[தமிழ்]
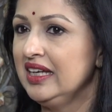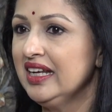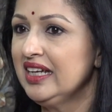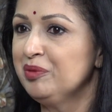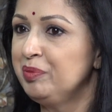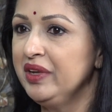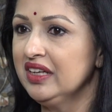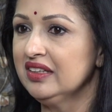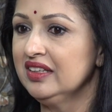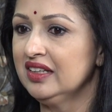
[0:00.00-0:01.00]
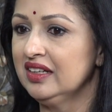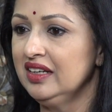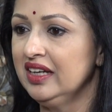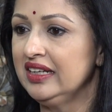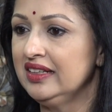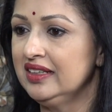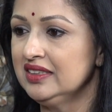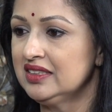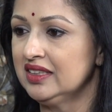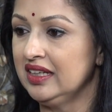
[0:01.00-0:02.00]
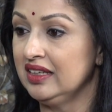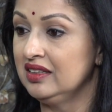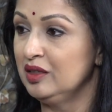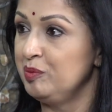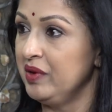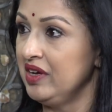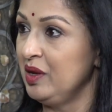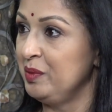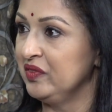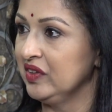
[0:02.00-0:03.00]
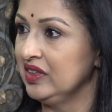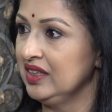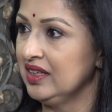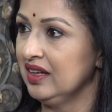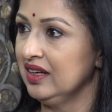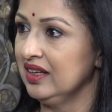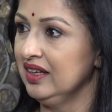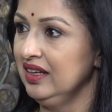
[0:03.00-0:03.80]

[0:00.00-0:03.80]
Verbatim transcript: எனக்கு எப்படி இருந்ததுன்னா நான் இண்டஸ்ட்ரியை எதிர்பாராமல் வந்ததுனால